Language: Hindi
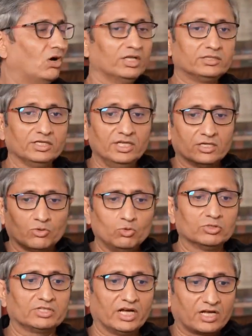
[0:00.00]
और इतनी
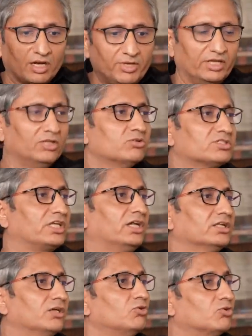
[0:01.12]
क्रूरता कभी
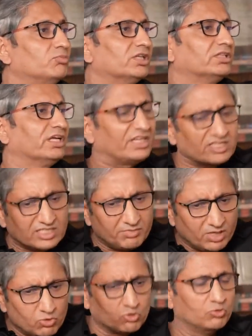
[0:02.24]
हिंदुस्तान की हुकूमत ने किसी
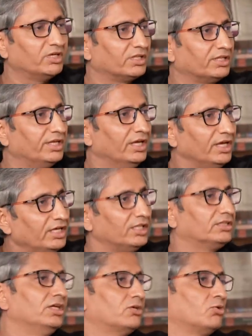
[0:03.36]
भी हुकूमत ने
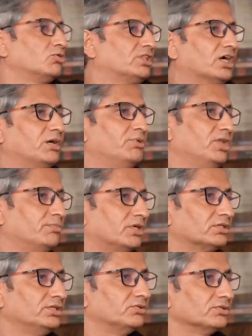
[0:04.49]
इतनी क्रूरता कभी नहीं बरती